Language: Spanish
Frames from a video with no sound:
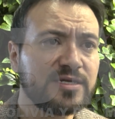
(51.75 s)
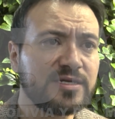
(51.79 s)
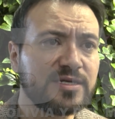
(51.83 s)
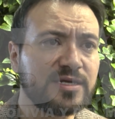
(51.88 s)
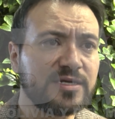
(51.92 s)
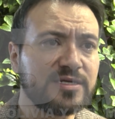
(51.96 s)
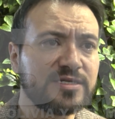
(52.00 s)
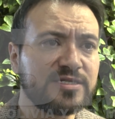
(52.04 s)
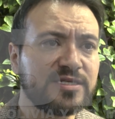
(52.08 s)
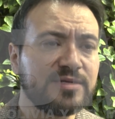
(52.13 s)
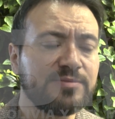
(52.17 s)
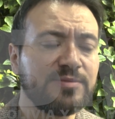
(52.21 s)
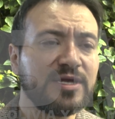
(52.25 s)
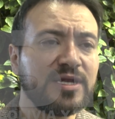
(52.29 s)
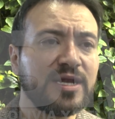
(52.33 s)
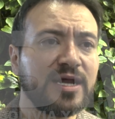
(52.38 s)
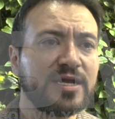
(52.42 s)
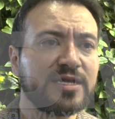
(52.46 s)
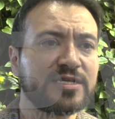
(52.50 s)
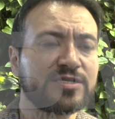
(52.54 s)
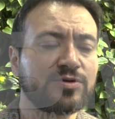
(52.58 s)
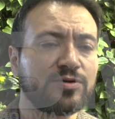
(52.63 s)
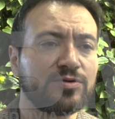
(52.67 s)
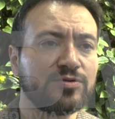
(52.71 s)
eh,
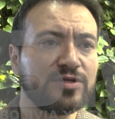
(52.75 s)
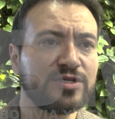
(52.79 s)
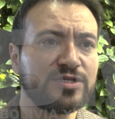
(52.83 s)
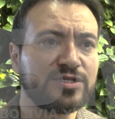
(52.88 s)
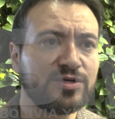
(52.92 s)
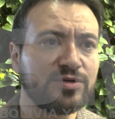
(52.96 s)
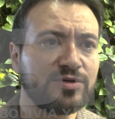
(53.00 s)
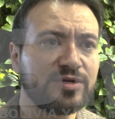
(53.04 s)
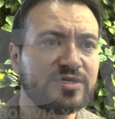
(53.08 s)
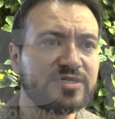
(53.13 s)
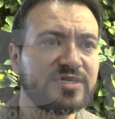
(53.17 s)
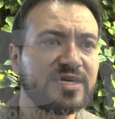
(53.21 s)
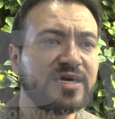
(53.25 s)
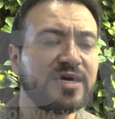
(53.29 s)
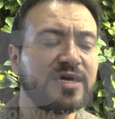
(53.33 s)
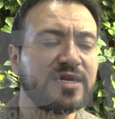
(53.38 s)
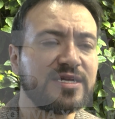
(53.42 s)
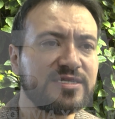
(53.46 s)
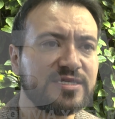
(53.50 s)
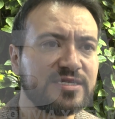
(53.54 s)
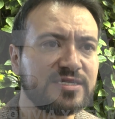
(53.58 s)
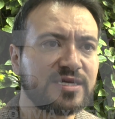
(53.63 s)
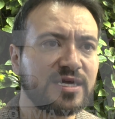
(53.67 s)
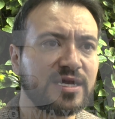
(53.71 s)
similares condiciones de
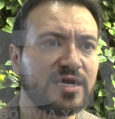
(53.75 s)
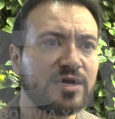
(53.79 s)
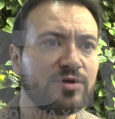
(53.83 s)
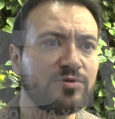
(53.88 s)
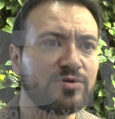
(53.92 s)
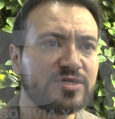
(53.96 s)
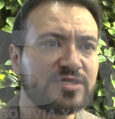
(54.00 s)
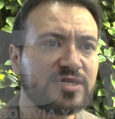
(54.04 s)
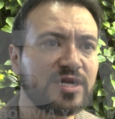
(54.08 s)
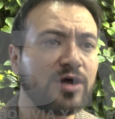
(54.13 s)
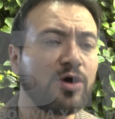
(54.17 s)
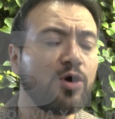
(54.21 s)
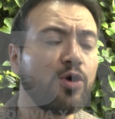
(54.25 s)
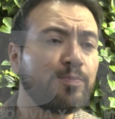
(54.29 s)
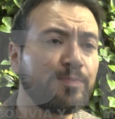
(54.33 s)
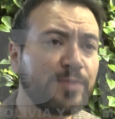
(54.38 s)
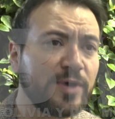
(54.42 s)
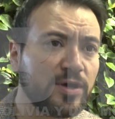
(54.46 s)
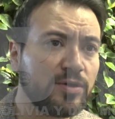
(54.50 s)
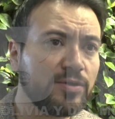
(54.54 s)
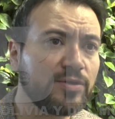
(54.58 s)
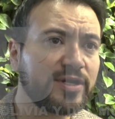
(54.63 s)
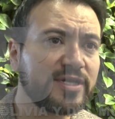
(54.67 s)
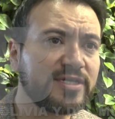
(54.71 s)
crisis que la nuestra o
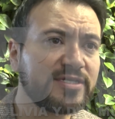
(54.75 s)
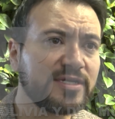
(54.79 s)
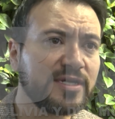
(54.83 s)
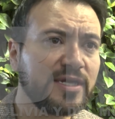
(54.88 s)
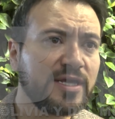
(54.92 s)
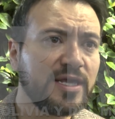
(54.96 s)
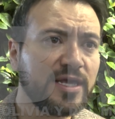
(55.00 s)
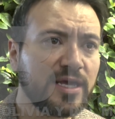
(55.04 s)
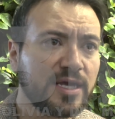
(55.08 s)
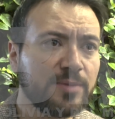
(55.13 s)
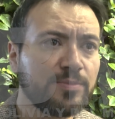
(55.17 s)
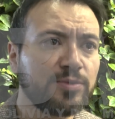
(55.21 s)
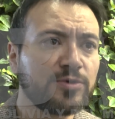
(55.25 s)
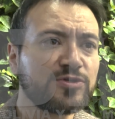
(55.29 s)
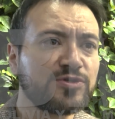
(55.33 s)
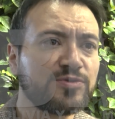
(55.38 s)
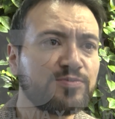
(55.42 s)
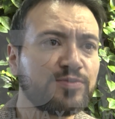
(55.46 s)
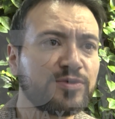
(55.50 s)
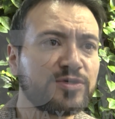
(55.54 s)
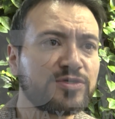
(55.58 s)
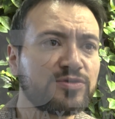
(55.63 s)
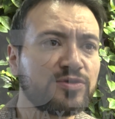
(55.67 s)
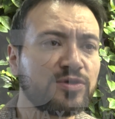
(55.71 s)
peores y que por
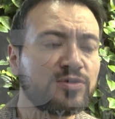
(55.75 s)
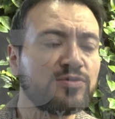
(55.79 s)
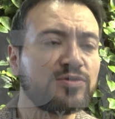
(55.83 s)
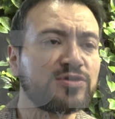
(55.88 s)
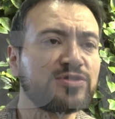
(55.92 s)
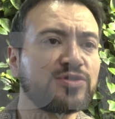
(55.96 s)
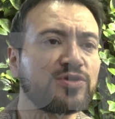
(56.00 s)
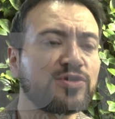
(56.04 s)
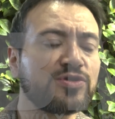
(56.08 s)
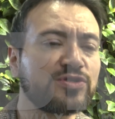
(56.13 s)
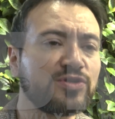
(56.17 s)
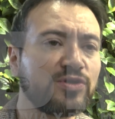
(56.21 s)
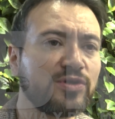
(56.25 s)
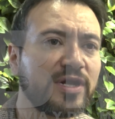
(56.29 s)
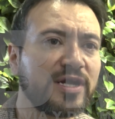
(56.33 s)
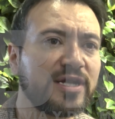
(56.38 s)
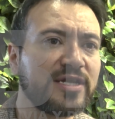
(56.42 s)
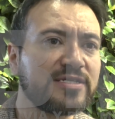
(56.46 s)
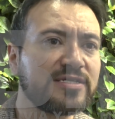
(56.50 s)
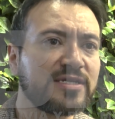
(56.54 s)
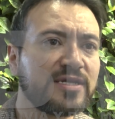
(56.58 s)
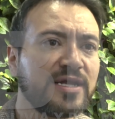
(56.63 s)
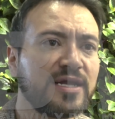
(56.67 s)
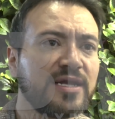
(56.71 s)
supuesto nuestros
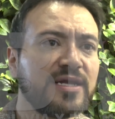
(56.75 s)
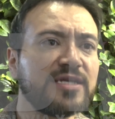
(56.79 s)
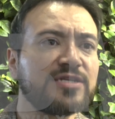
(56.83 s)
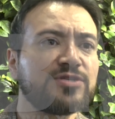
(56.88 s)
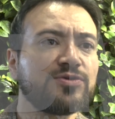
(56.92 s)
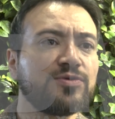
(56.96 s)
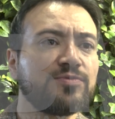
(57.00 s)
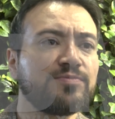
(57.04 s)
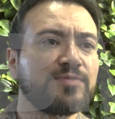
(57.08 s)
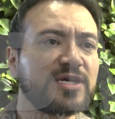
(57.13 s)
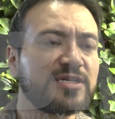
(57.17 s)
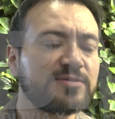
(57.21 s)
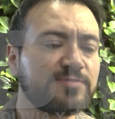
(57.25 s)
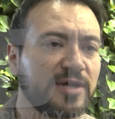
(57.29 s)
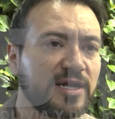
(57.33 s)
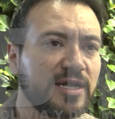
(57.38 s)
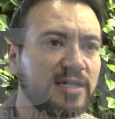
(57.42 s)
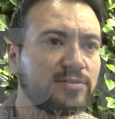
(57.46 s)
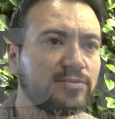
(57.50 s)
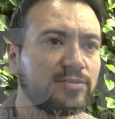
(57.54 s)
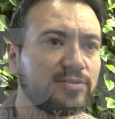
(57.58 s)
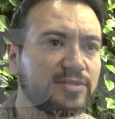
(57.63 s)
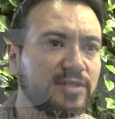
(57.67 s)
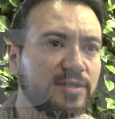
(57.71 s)
dólares son más
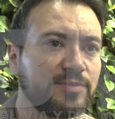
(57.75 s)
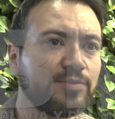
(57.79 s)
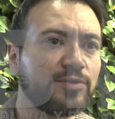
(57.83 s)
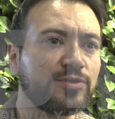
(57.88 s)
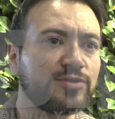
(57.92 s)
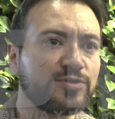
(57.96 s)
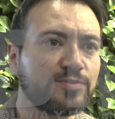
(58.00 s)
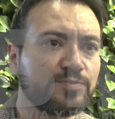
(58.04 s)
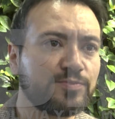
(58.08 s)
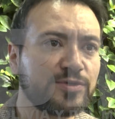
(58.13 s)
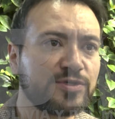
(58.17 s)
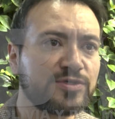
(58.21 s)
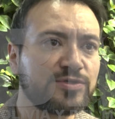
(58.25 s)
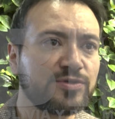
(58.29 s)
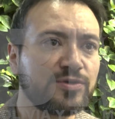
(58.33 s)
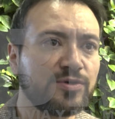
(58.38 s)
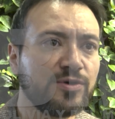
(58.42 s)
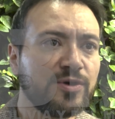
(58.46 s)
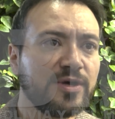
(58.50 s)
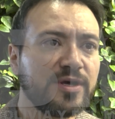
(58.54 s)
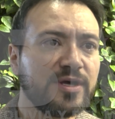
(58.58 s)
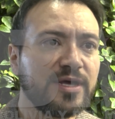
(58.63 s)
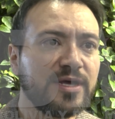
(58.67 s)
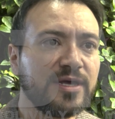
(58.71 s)
baratos y por supuesto
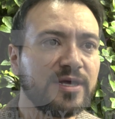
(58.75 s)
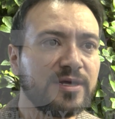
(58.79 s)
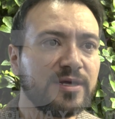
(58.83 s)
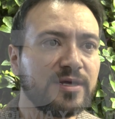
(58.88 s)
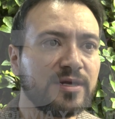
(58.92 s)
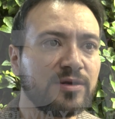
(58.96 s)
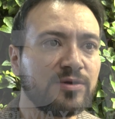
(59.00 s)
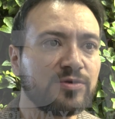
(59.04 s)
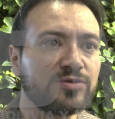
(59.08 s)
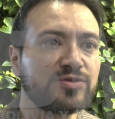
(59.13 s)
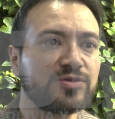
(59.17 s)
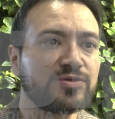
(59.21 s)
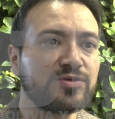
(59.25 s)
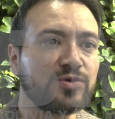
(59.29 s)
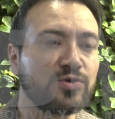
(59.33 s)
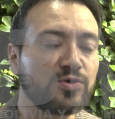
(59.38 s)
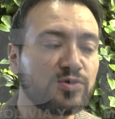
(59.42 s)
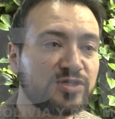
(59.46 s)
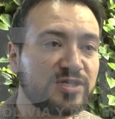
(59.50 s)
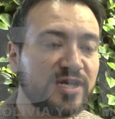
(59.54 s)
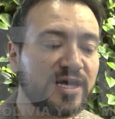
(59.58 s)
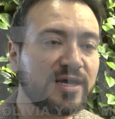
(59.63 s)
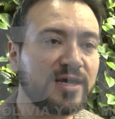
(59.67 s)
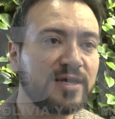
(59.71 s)
los,
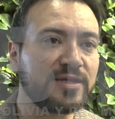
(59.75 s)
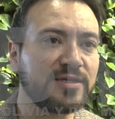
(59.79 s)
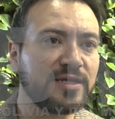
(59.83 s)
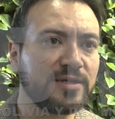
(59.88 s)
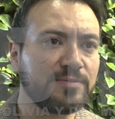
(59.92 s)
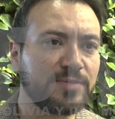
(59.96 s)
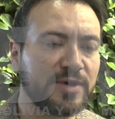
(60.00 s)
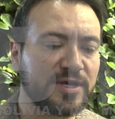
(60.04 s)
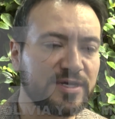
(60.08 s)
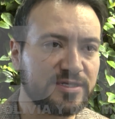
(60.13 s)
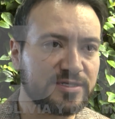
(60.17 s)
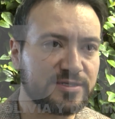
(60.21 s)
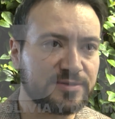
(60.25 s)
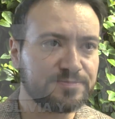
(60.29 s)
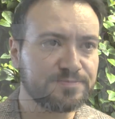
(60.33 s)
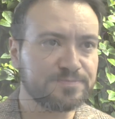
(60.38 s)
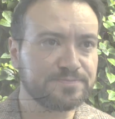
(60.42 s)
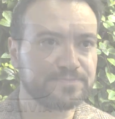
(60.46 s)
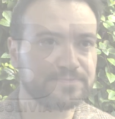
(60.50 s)
saca del país.